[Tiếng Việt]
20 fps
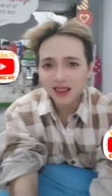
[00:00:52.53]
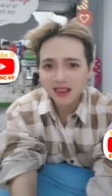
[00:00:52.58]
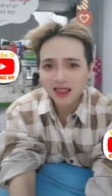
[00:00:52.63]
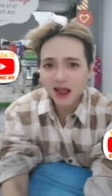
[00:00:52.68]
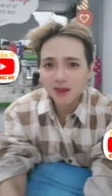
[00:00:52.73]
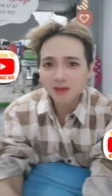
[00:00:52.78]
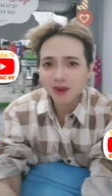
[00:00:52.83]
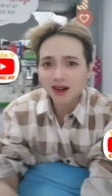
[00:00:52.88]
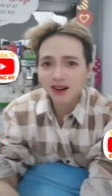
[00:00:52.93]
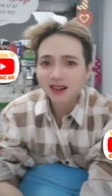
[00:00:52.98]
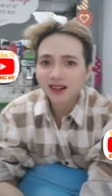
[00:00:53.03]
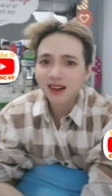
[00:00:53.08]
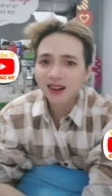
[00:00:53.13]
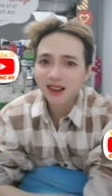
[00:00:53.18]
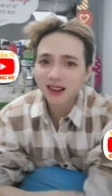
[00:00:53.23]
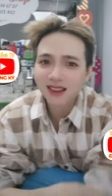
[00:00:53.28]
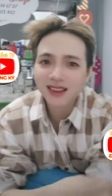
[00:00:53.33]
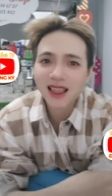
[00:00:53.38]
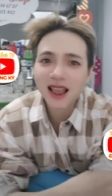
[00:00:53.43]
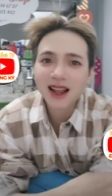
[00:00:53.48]
vài bữa đó
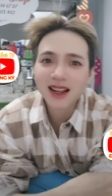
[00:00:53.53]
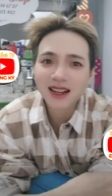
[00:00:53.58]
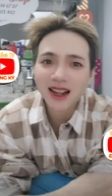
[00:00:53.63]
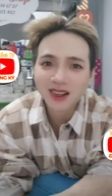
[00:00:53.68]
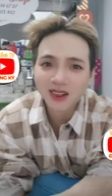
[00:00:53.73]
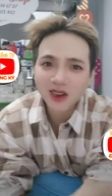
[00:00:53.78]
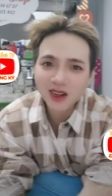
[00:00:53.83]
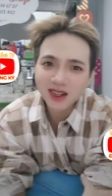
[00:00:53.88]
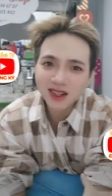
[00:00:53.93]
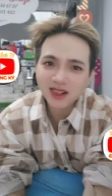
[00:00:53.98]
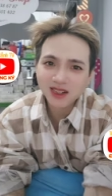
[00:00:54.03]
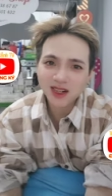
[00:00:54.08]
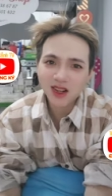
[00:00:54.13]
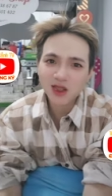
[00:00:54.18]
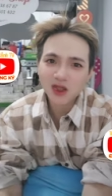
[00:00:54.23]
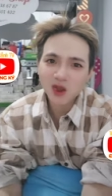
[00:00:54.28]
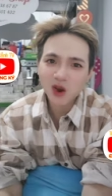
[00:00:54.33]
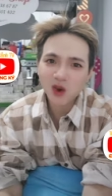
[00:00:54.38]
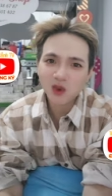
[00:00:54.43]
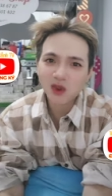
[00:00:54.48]
gia đình nó đưa nó
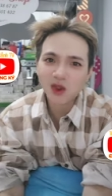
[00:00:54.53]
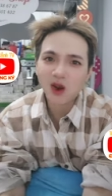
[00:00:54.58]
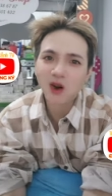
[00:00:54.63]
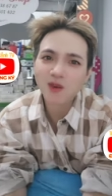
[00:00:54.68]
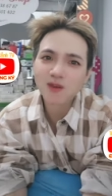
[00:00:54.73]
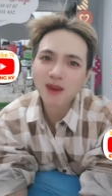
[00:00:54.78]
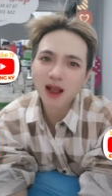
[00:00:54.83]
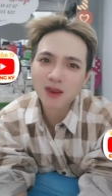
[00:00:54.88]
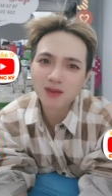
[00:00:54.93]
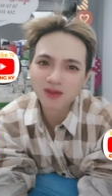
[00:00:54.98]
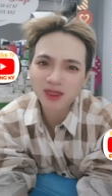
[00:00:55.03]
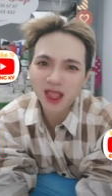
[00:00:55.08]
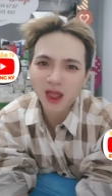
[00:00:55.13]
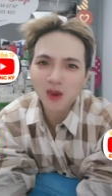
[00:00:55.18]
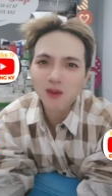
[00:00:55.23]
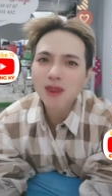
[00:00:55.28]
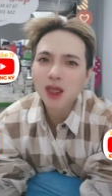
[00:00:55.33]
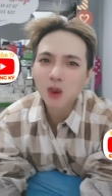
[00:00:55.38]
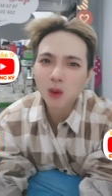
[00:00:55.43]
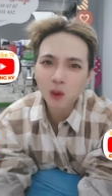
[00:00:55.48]
vô chỗ mà
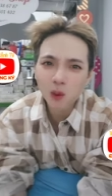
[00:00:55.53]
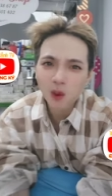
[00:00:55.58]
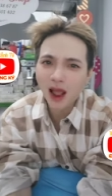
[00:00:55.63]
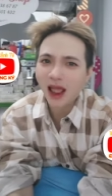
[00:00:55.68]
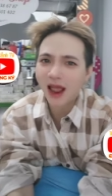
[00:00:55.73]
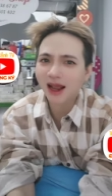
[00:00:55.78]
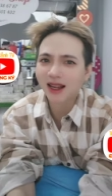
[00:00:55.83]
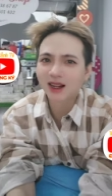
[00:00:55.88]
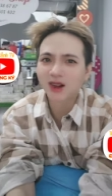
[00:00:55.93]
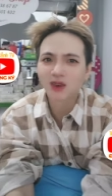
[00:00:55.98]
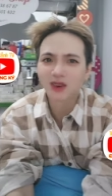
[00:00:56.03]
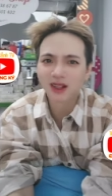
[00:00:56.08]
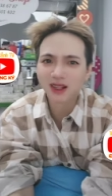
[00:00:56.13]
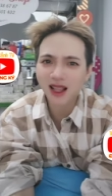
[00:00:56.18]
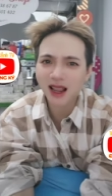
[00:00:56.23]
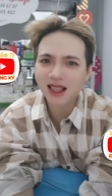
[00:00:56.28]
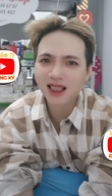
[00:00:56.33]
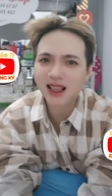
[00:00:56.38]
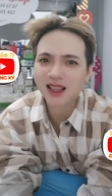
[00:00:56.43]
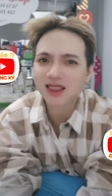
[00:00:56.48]
kiểu biên hòa đồ á
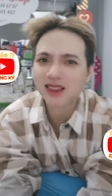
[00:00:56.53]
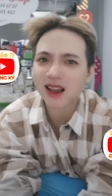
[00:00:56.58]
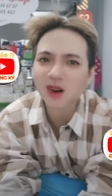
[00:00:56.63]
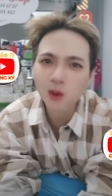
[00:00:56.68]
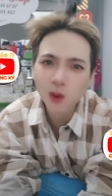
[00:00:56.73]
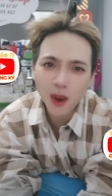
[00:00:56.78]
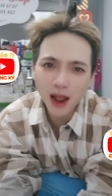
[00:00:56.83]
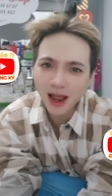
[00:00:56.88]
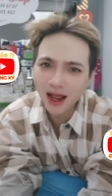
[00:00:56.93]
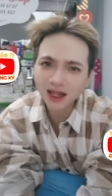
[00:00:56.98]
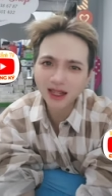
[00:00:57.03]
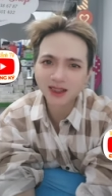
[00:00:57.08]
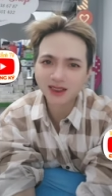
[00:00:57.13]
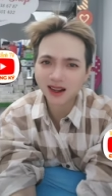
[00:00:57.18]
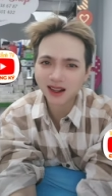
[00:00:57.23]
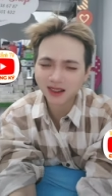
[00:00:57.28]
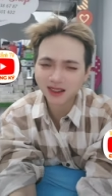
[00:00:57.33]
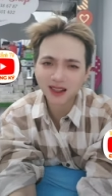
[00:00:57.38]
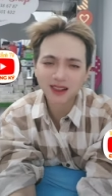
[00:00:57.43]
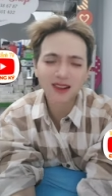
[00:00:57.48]
hay là chợ quán rồi
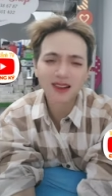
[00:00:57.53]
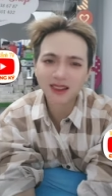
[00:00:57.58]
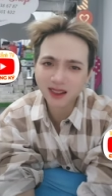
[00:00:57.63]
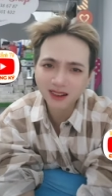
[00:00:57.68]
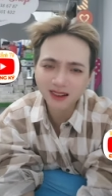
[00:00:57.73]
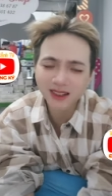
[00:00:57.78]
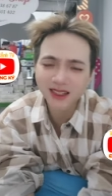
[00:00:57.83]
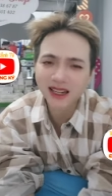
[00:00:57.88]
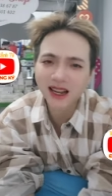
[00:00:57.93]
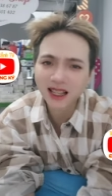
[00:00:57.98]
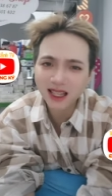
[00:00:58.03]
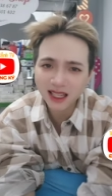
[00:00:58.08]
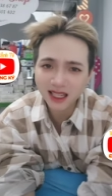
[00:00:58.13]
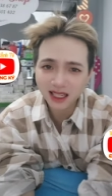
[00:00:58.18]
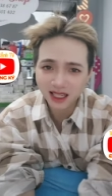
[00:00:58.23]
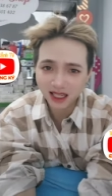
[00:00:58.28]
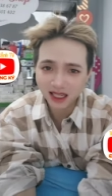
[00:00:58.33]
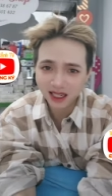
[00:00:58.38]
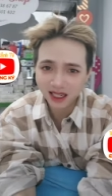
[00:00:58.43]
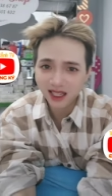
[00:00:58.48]
đó cho nó cười
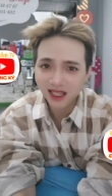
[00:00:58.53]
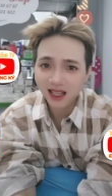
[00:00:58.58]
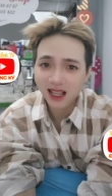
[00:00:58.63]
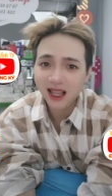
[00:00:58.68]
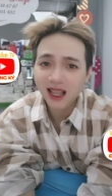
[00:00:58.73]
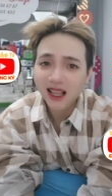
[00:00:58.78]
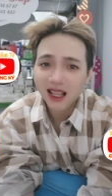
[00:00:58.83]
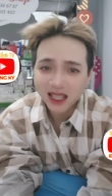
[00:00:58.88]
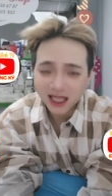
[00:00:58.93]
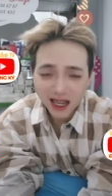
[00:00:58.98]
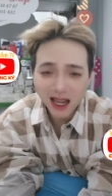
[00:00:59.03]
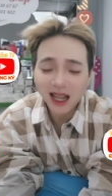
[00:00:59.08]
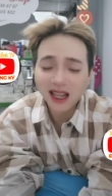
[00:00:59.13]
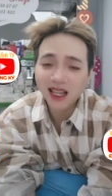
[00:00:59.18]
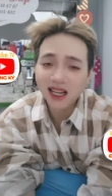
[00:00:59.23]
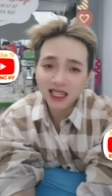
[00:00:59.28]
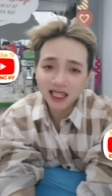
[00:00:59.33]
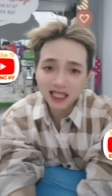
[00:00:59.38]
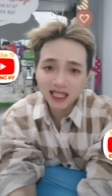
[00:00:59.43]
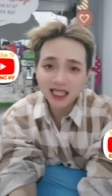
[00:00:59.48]
đi trời
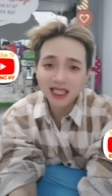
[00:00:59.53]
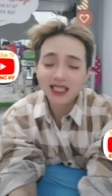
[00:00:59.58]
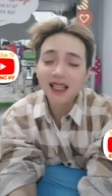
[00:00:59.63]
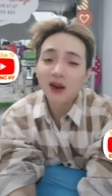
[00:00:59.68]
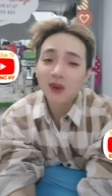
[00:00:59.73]
ơi